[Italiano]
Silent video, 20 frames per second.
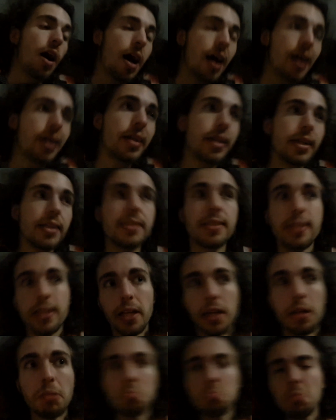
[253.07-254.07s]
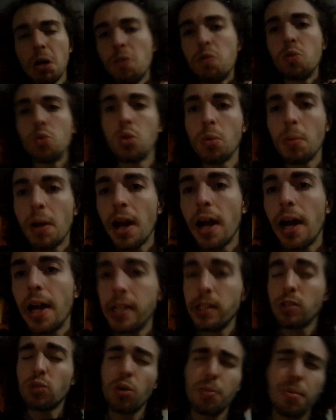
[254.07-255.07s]
anche se ha avuto
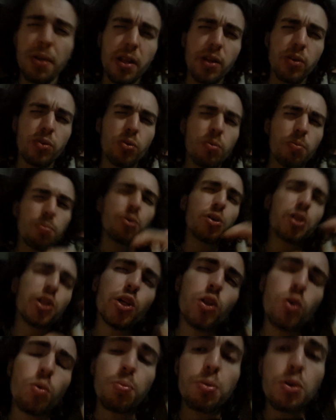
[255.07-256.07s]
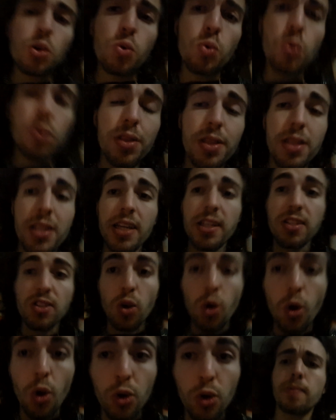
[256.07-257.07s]
magari i suoi periodi un pochino più di
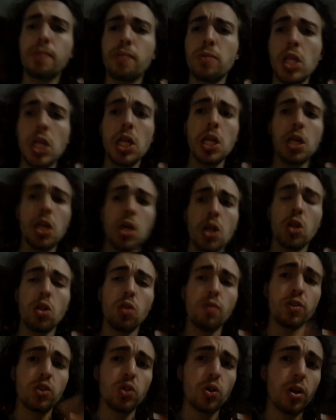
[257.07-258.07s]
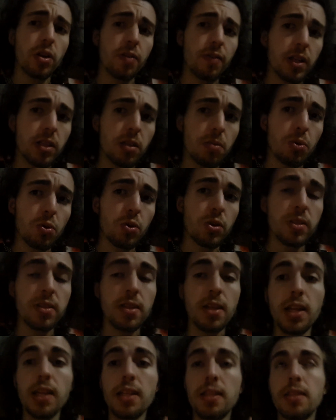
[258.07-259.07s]
esordio, dove sono arrivati più gli
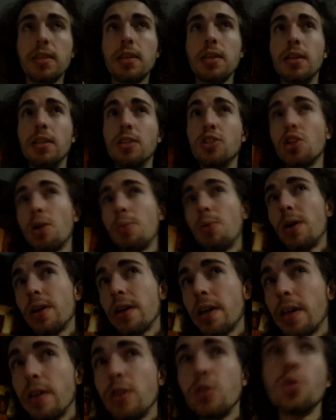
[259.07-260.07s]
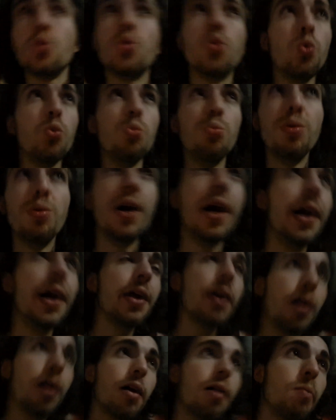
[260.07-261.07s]
iscritti, diciamo anche che YouTube
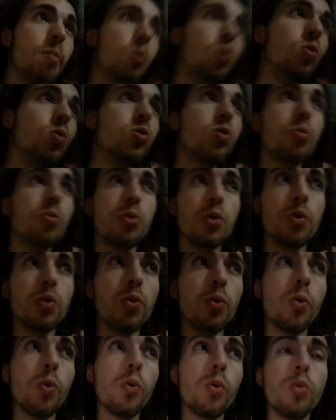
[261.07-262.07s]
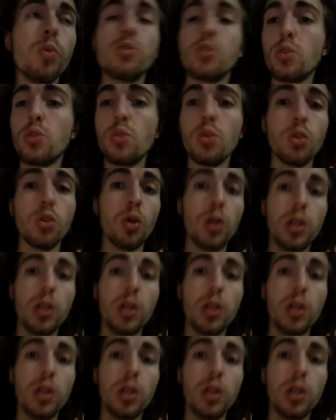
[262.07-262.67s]
era molto più sotto gli